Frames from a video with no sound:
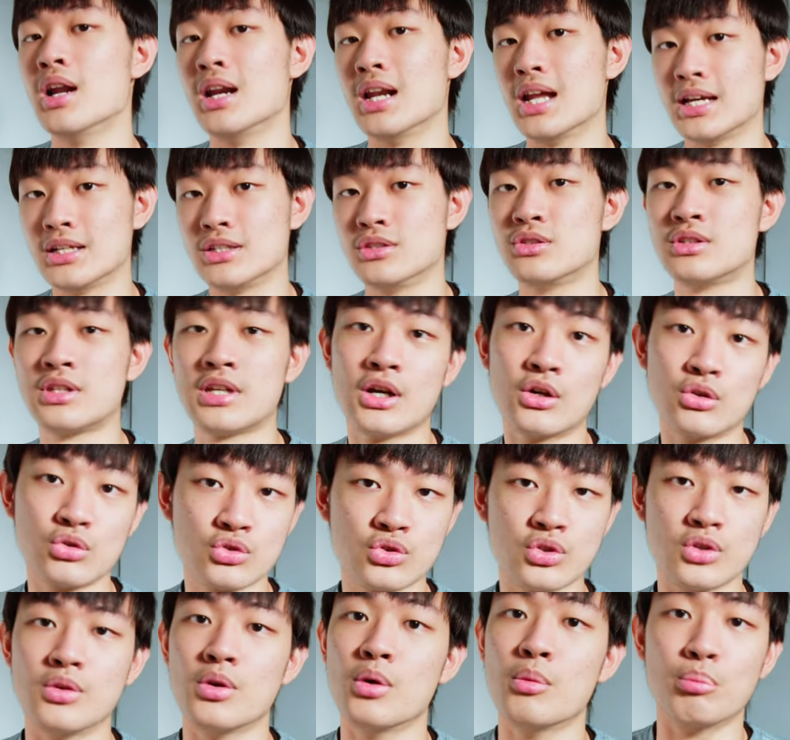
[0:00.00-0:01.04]
来挑
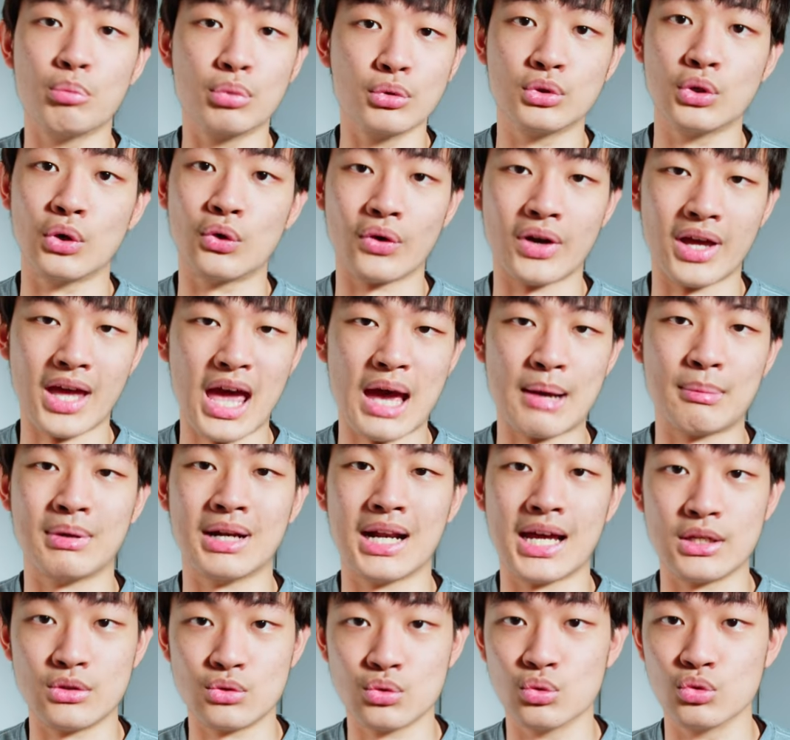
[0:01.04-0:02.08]
选不同的 App
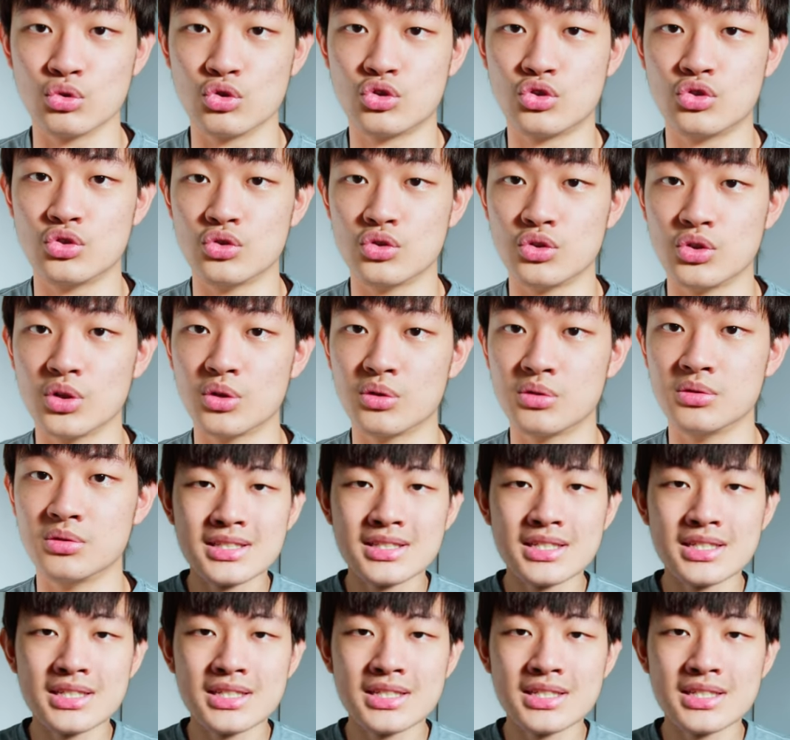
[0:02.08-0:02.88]
来做使用。